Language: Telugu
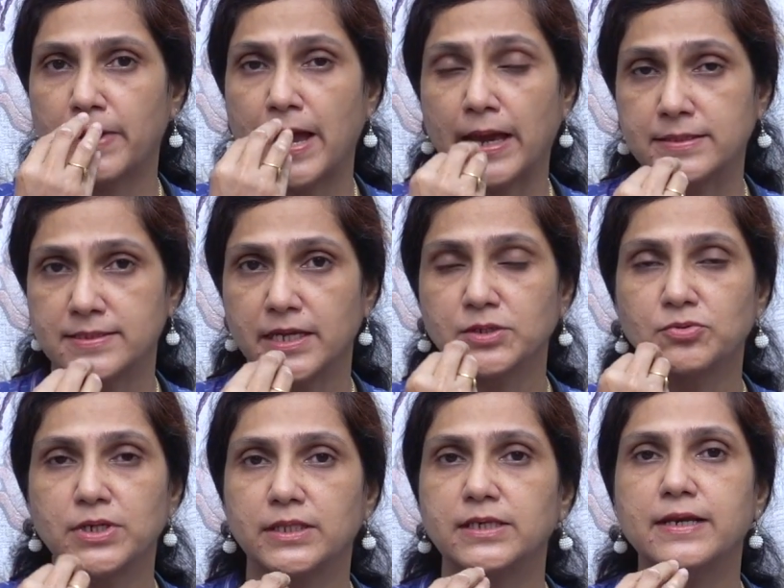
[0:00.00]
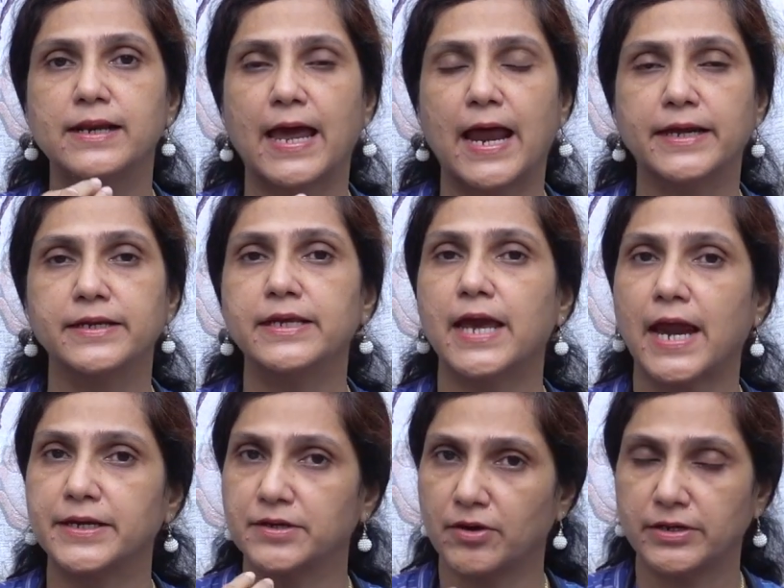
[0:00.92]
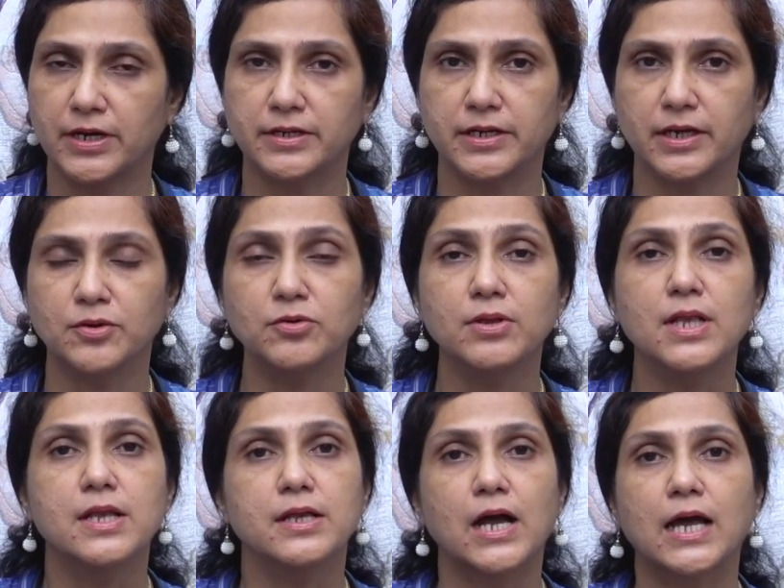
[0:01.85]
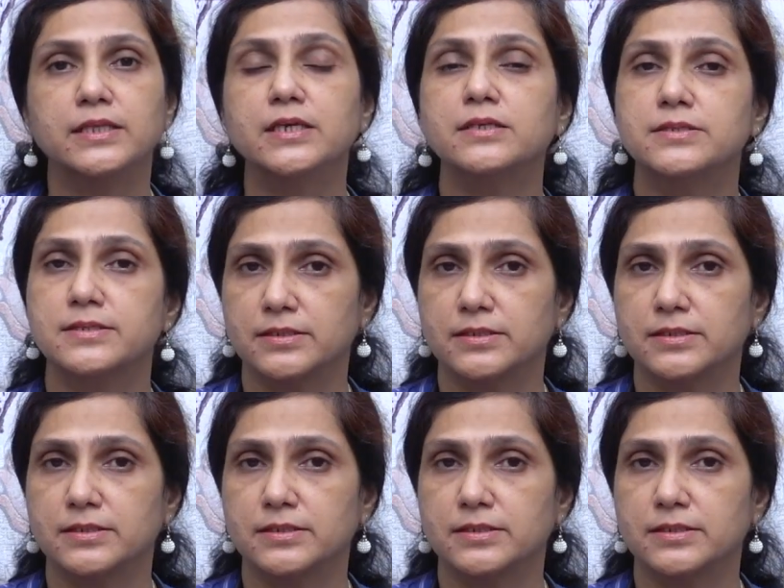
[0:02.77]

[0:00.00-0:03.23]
బ్యాక్ సైడ్ ఉన్నది గ్లాండ్ని అడినాయిడ్ అంటారు అది